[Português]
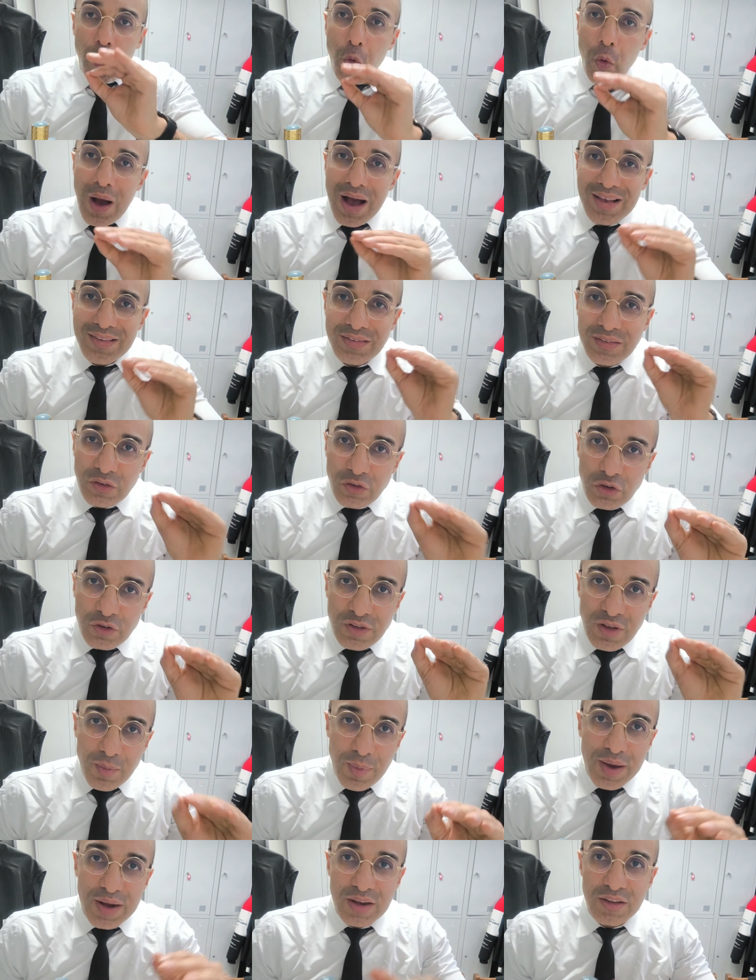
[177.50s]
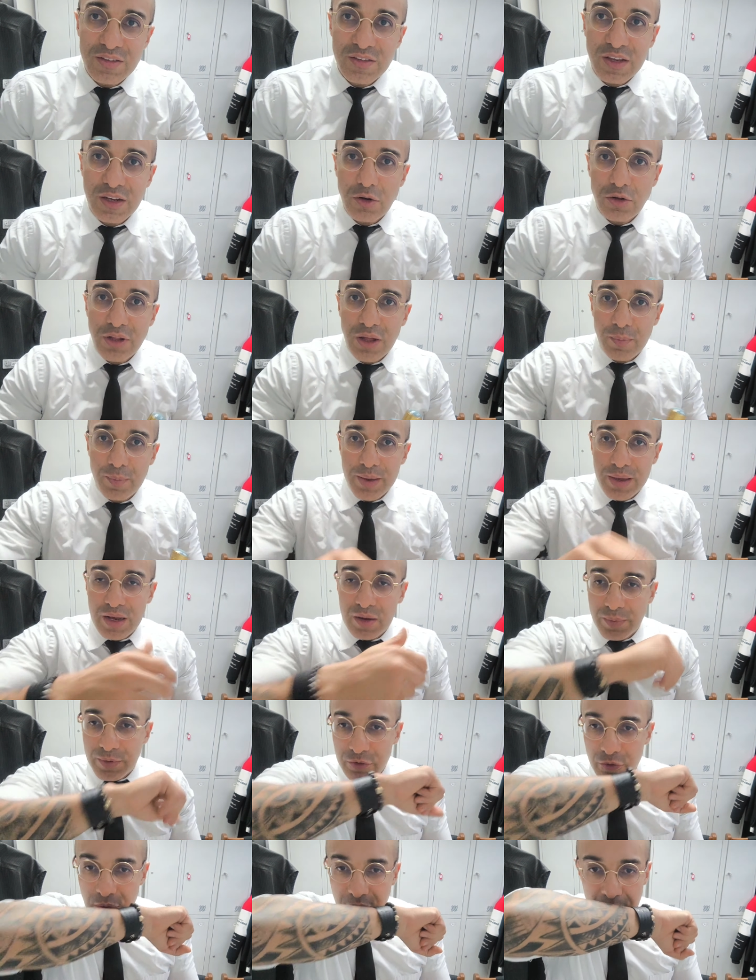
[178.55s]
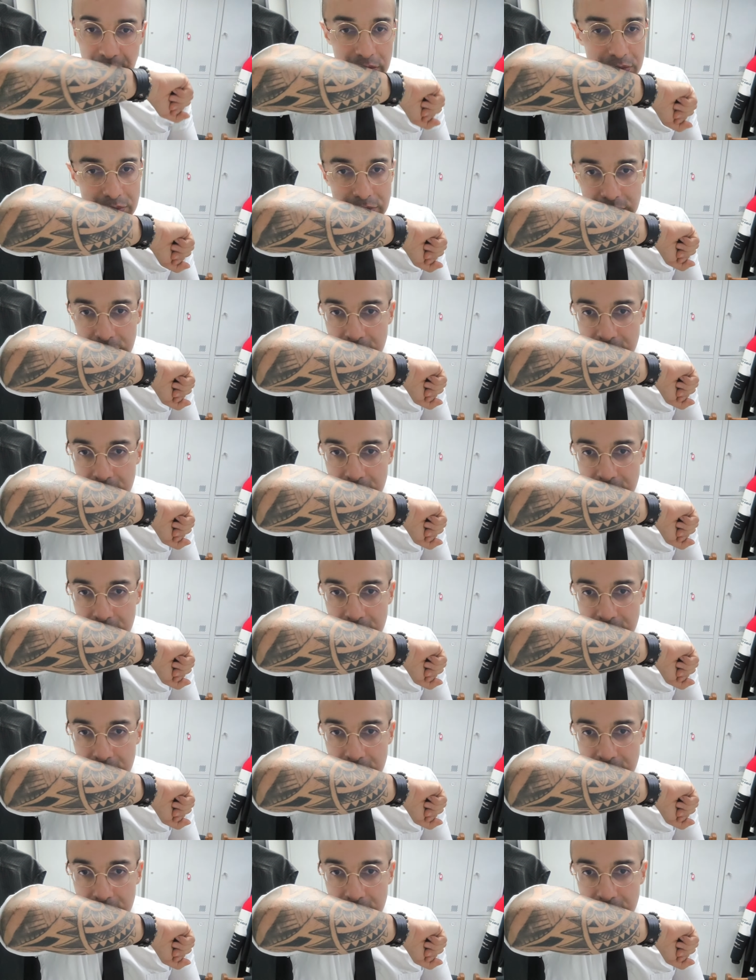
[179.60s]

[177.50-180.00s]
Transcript: quase desaparecendo da pele, pessoal.